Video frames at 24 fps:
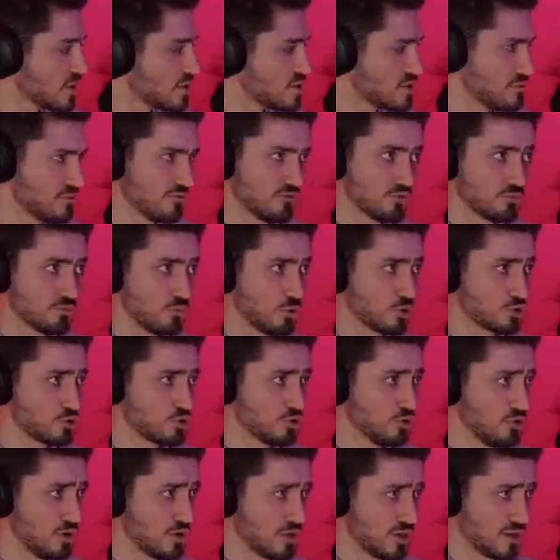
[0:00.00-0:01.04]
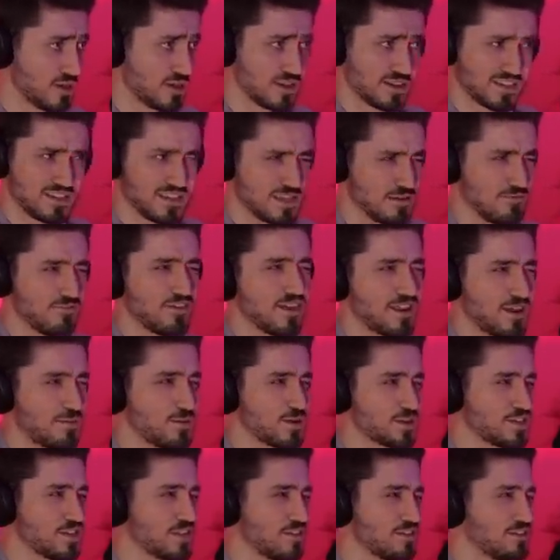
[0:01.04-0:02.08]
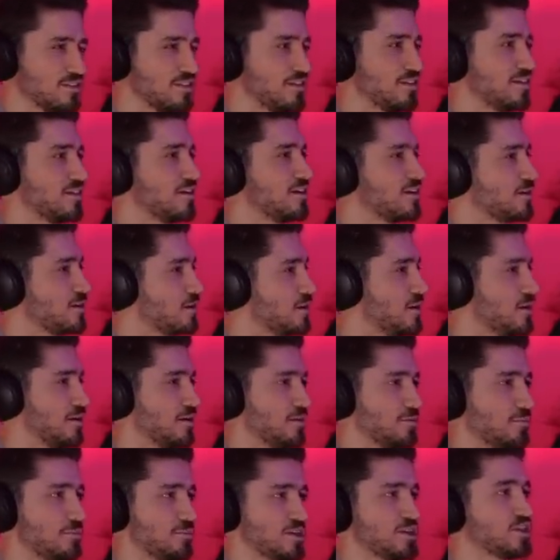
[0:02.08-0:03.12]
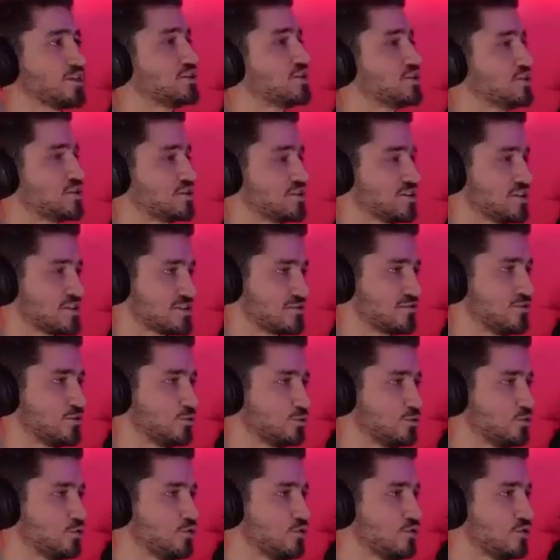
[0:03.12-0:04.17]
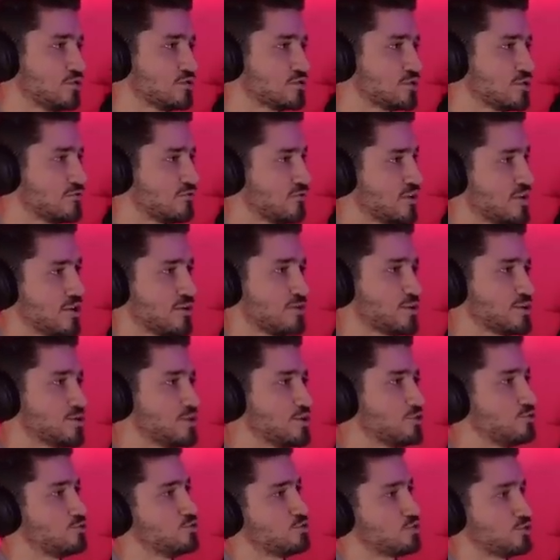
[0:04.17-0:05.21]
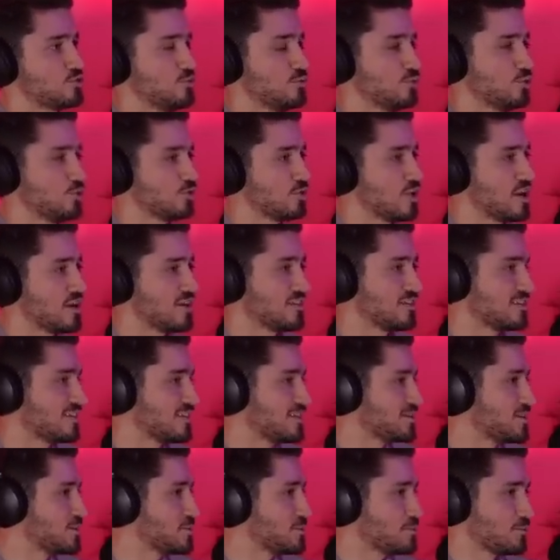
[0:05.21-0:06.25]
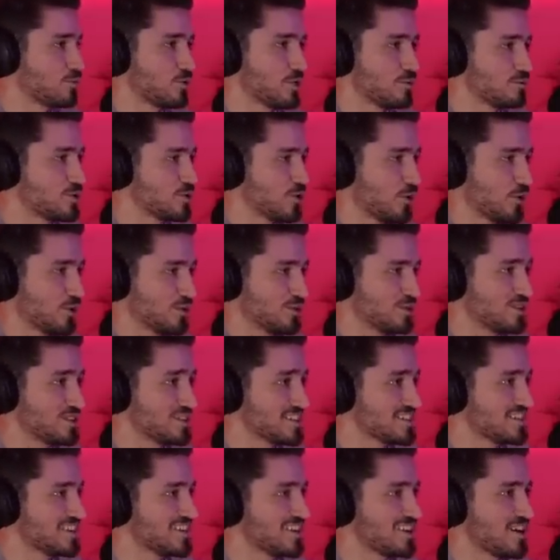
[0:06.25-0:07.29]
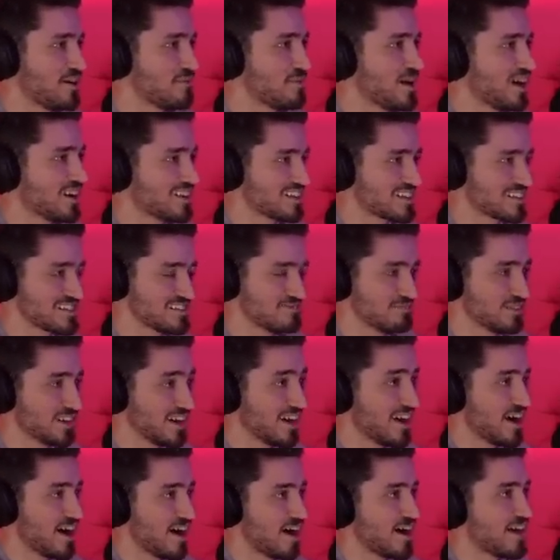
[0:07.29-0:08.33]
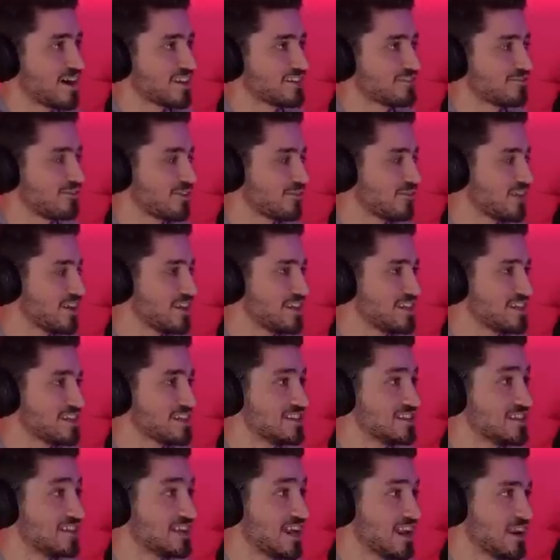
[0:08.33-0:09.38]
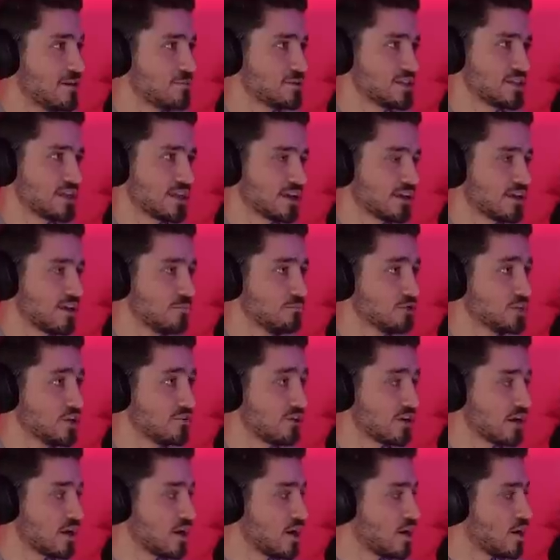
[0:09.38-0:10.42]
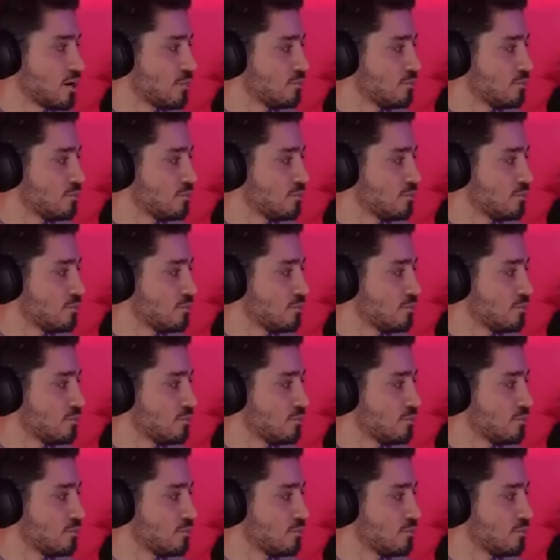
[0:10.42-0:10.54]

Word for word: İşte bir futbolcu diyelim Fenerbahçe'den ee, Beşiktaş'a transfer oluyor. İşte Fenerbahçe'yi küstü mü? Yani e, böyle bir şey olduğu için değil abi. Herkesin bir hayatı var ve evet. iz, ilerlemesi gereken bir şey var.